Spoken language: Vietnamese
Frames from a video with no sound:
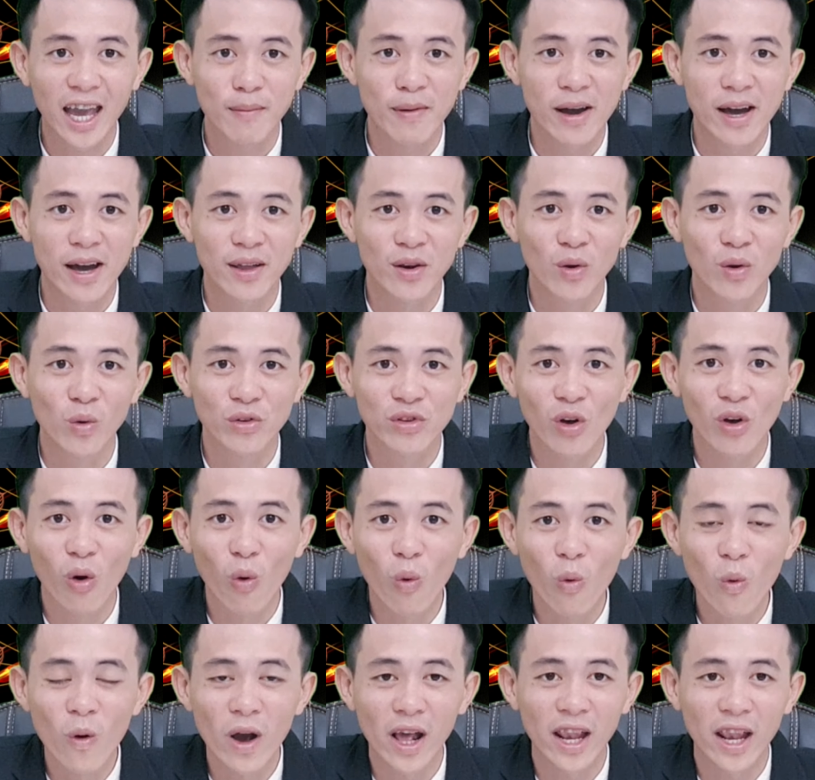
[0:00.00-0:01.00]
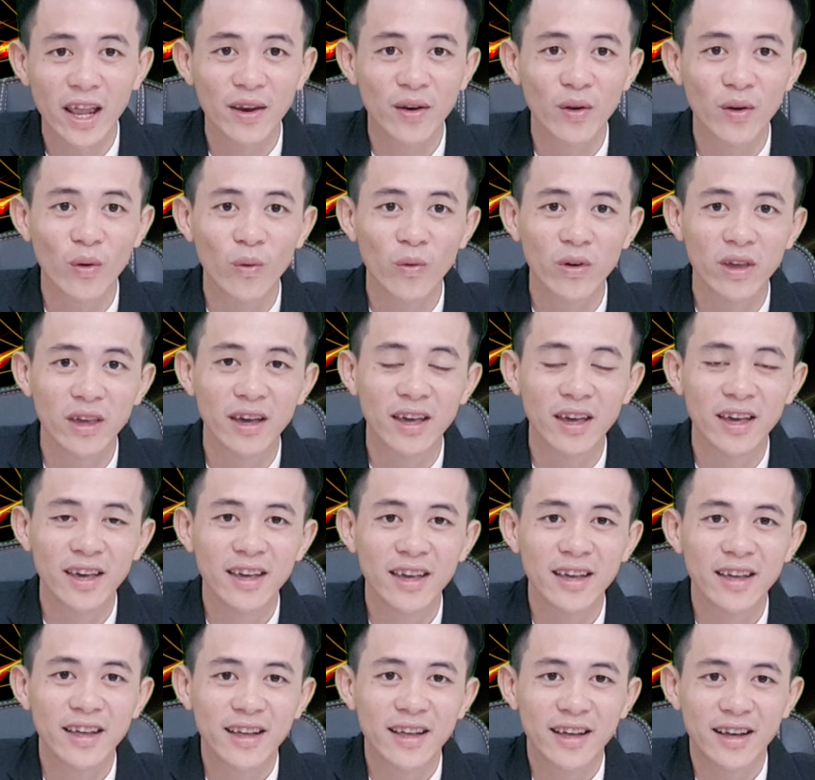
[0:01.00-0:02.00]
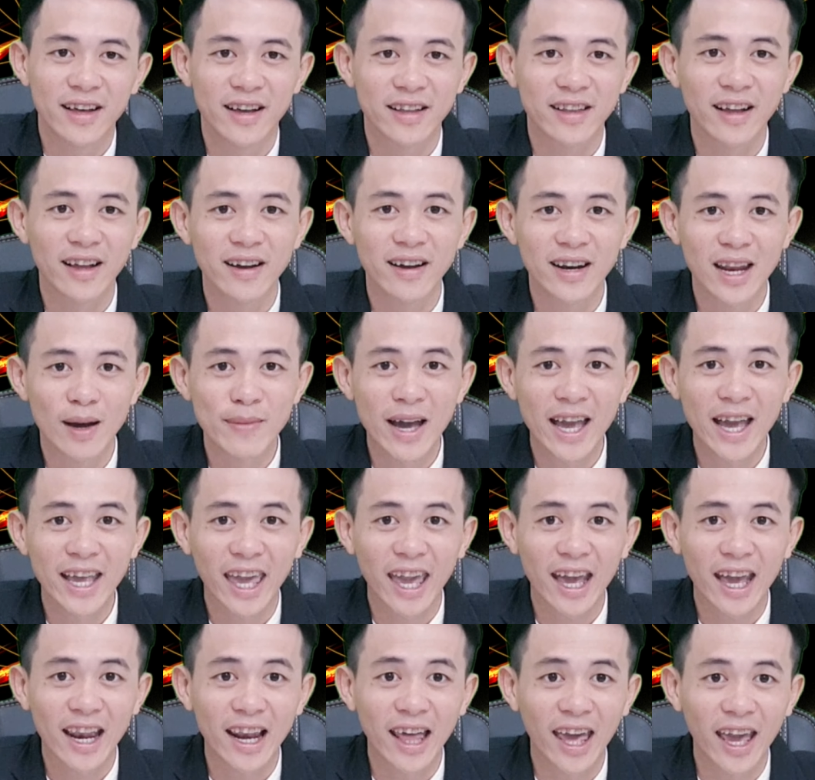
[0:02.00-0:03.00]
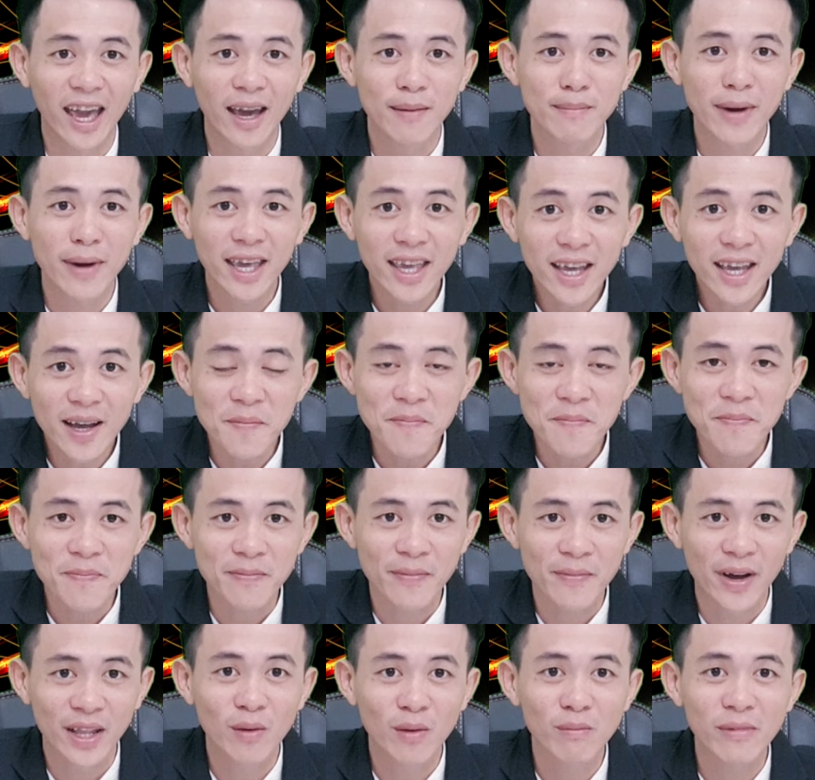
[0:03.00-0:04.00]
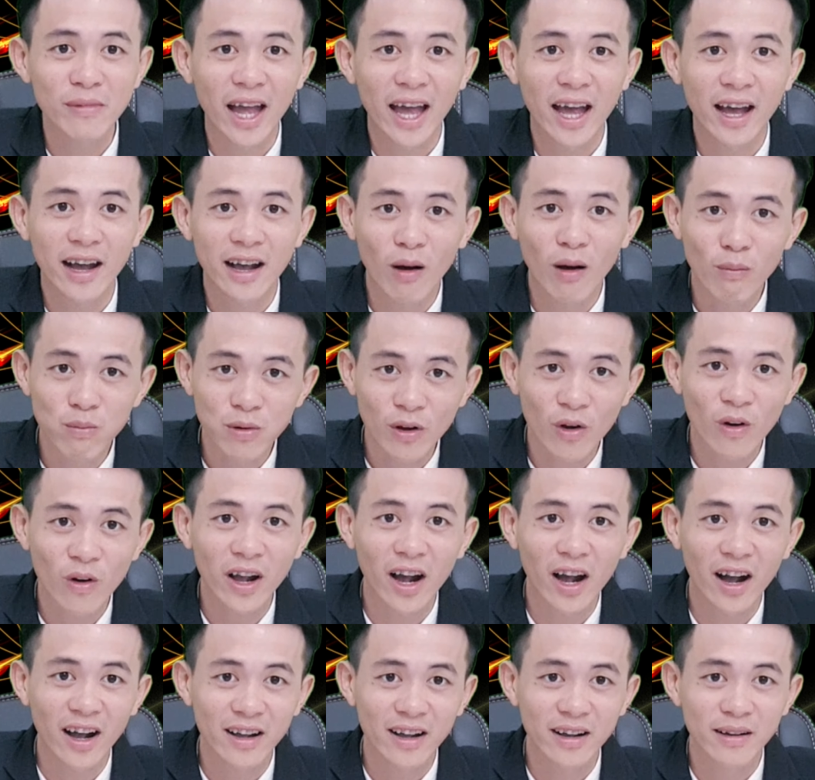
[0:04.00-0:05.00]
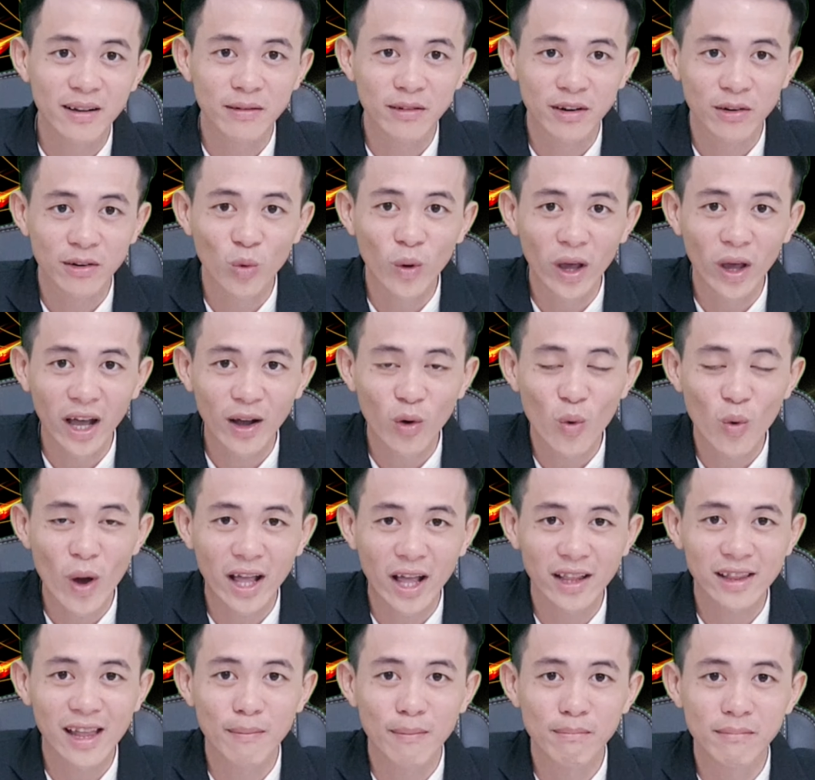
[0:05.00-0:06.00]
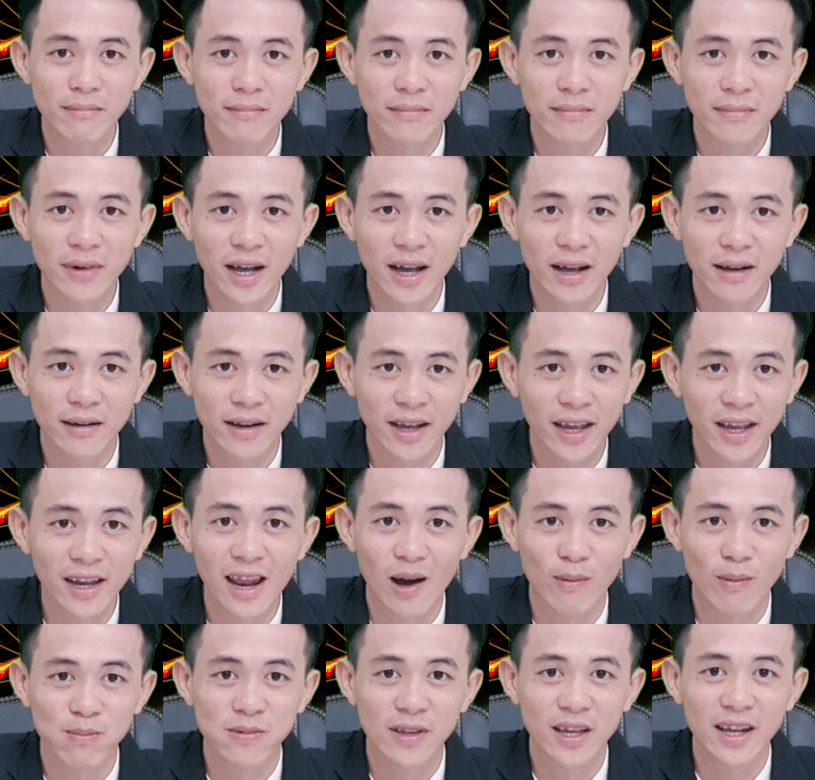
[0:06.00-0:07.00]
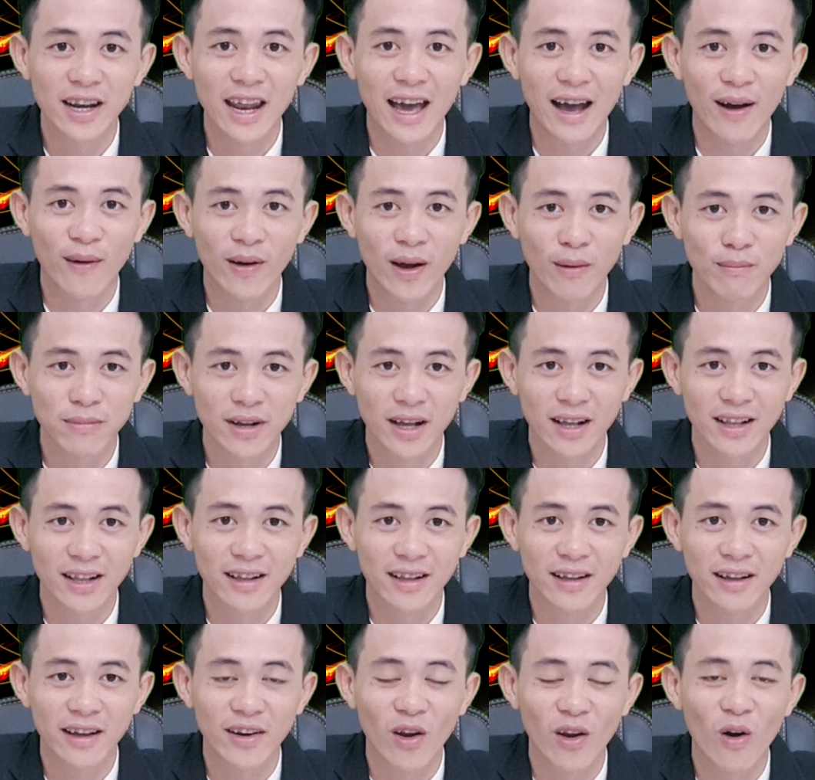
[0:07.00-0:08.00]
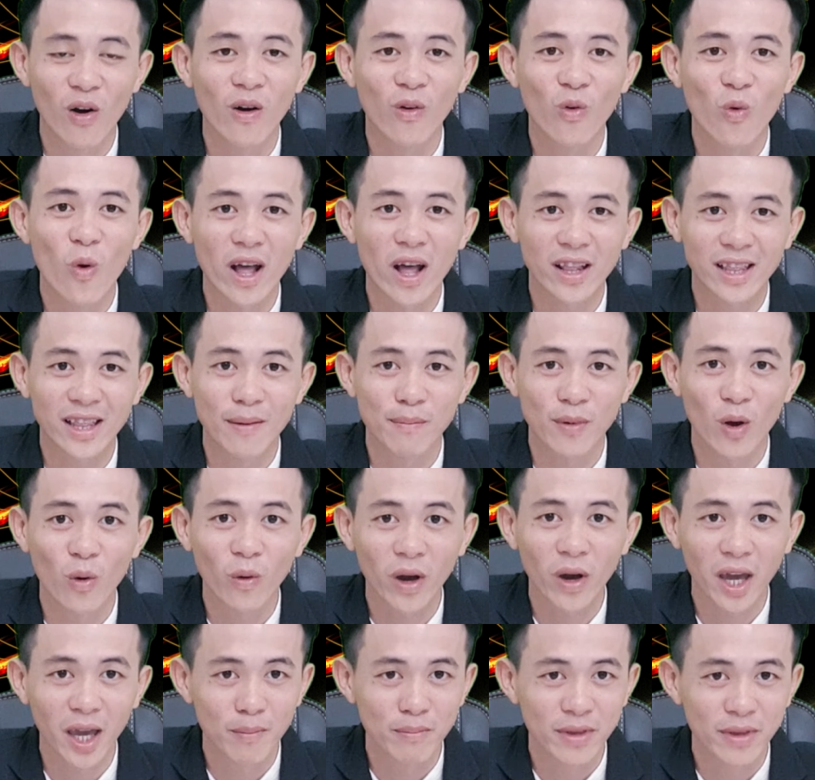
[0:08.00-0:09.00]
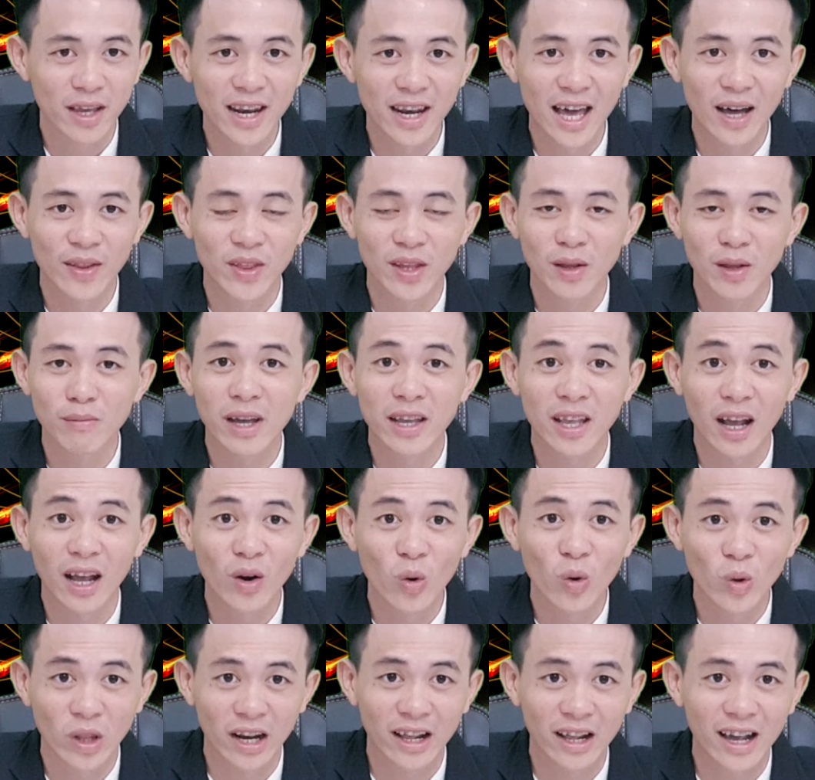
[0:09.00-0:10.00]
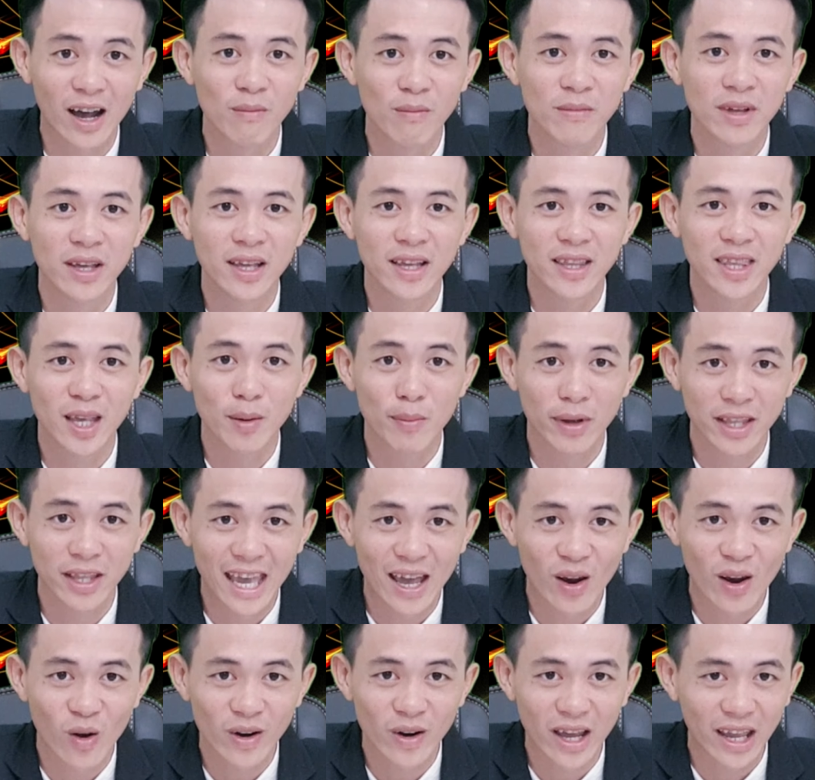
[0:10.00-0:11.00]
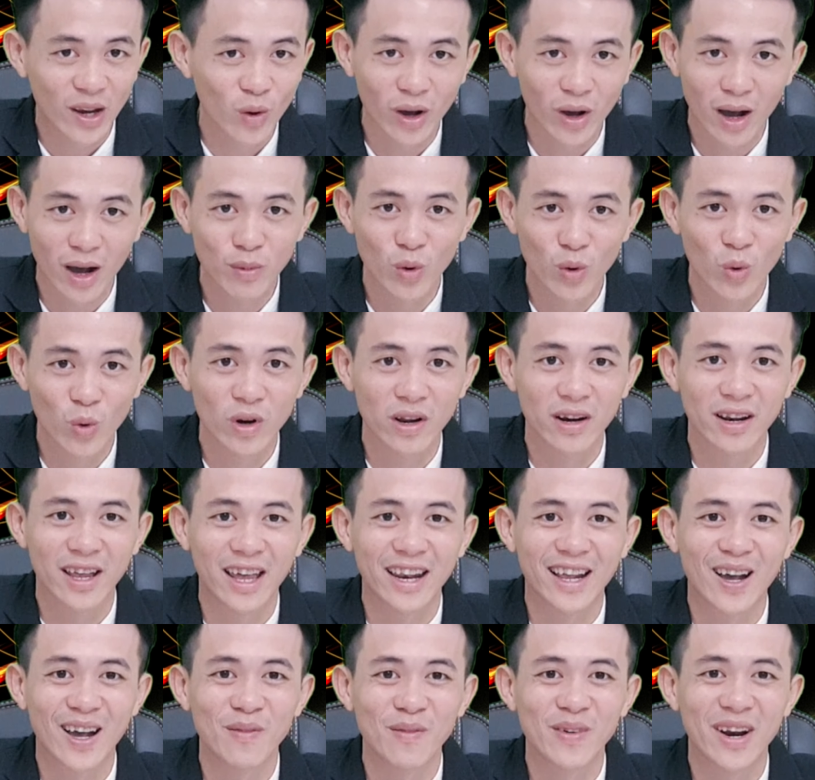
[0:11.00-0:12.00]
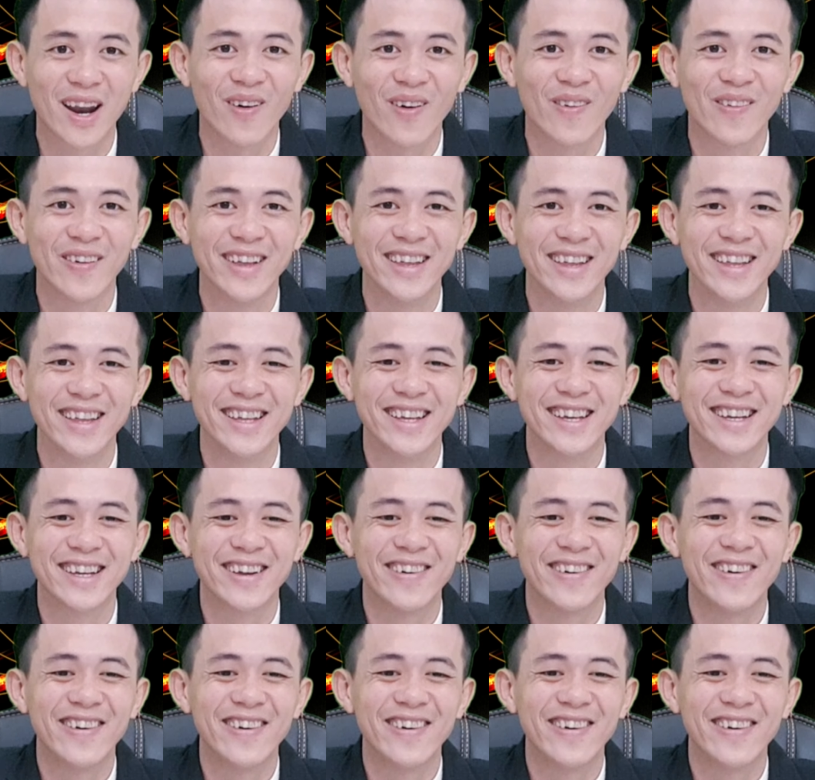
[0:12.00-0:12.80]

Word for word: mà nuôi sú hay là nuôi ờ, từ năm 2000 lẻ mấy á, mà chúng ta không có cần quyền quan tâm ờ, khí độc như thế nào không cần độ, quan tâm độ kiềm như thế nào thì chúng ta vẫn nuôi thành công nhưng mà giai đoạn này nuôi không nuôi được thành công được lâu đúng